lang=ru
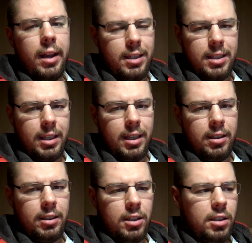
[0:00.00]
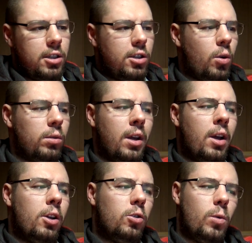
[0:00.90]
экзогенный тестостерон.
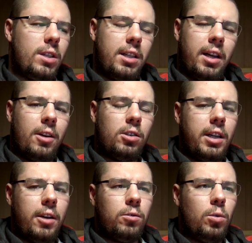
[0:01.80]
Но если ЛГ в